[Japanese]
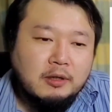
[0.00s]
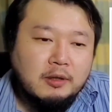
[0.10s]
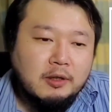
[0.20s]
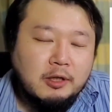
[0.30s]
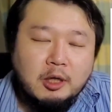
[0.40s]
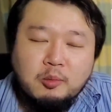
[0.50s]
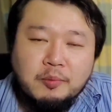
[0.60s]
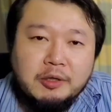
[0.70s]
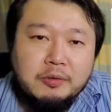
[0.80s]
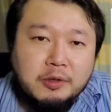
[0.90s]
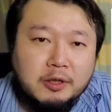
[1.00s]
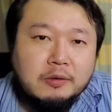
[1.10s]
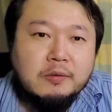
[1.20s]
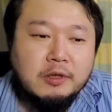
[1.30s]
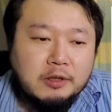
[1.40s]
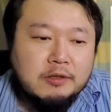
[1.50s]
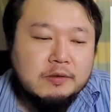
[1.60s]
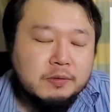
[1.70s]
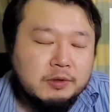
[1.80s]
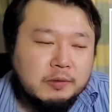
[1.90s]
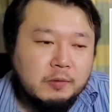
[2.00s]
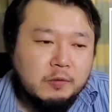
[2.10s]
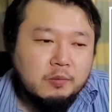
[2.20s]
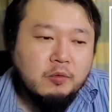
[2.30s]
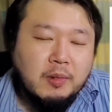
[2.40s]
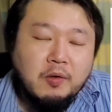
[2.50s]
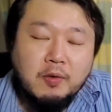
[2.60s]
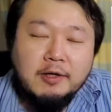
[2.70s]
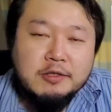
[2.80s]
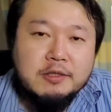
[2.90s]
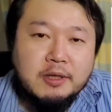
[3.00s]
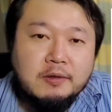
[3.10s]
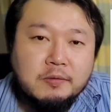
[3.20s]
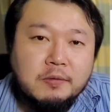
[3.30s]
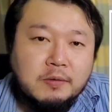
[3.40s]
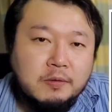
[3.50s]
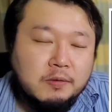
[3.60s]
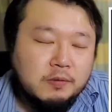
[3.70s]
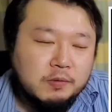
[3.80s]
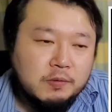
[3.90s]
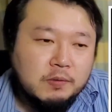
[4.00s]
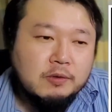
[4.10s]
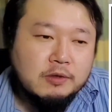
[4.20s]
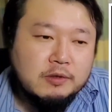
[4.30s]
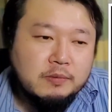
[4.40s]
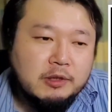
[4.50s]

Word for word: ゲームパッド系とかね、そういったところも互換性あるというところです。